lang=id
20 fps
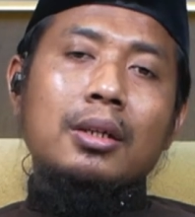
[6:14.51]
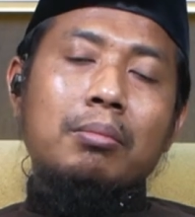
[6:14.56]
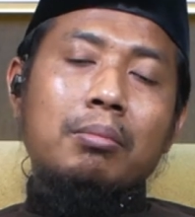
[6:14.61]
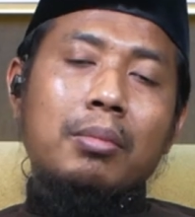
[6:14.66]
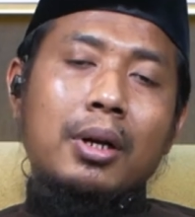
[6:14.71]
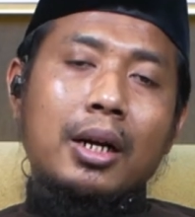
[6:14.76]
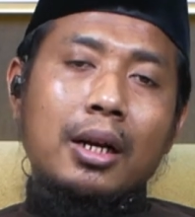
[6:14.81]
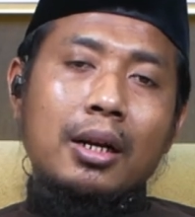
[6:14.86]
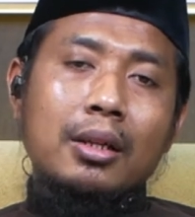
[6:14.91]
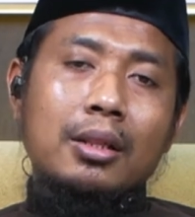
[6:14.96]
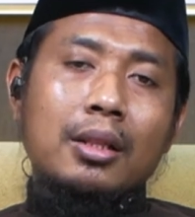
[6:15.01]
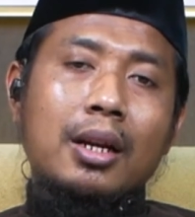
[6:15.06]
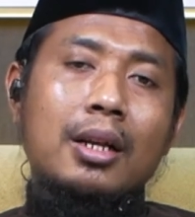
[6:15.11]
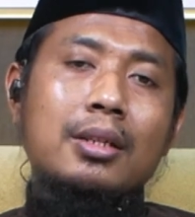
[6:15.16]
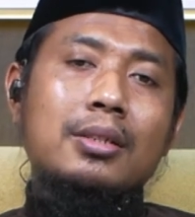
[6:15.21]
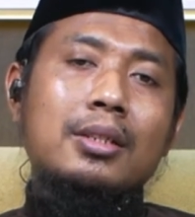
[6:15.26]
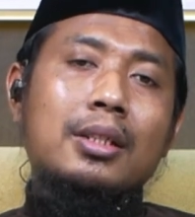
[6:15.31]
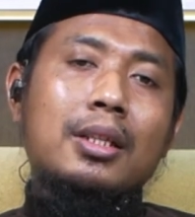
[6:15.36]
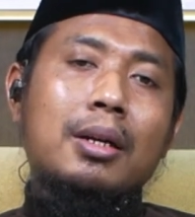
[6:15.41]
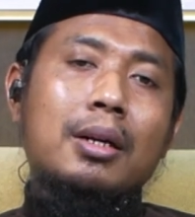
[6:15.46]
maka
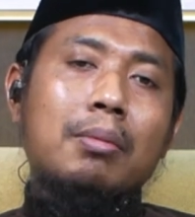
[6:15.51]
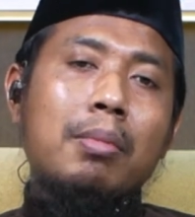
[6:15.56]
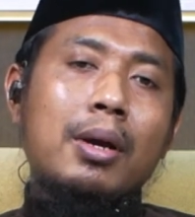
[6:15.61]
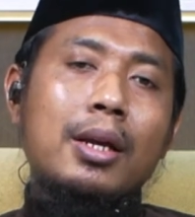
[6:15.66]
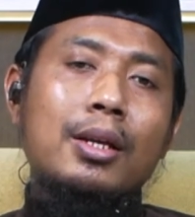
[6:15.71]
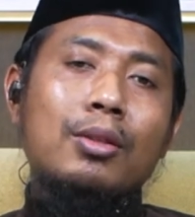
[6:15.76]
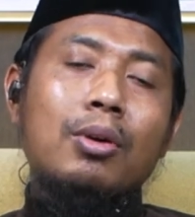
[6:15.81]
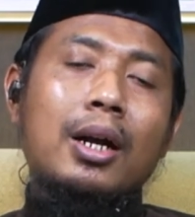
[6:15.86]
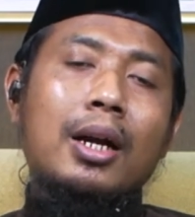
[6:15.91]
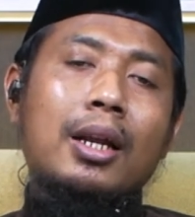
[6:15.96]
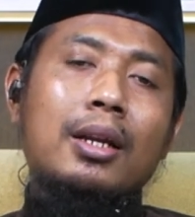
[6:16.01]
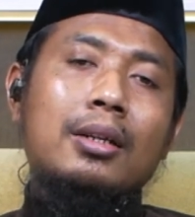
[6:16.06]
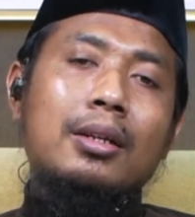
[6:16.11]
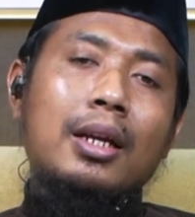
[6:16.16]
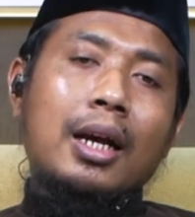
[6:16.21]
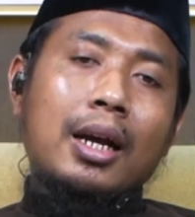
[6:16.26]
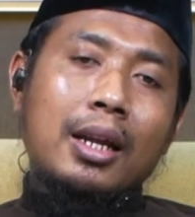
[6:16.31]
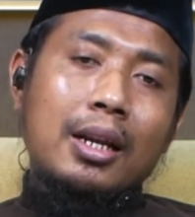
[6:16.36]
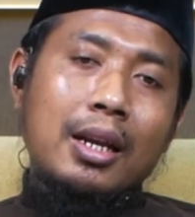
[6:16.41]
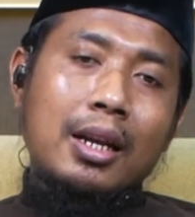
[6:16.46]
generasi terbaik itu
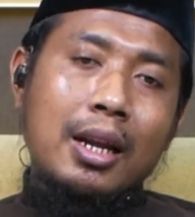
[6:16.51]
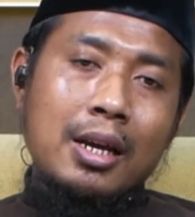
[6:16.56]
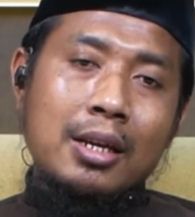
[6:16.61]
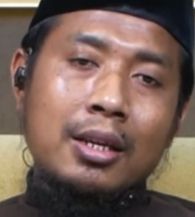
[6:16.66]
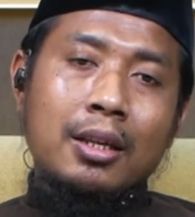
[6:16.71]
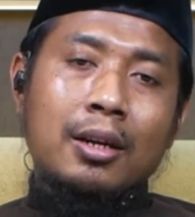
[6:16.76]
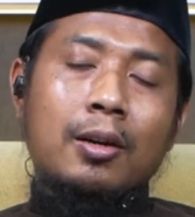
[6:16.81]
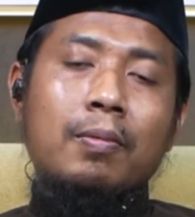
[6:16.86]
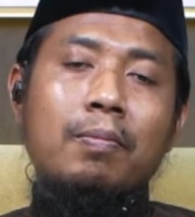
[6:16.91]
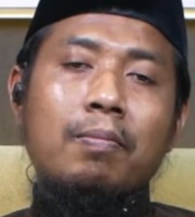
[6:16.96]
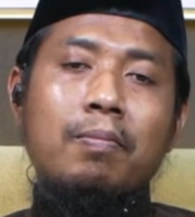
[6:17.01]
akan akan lahir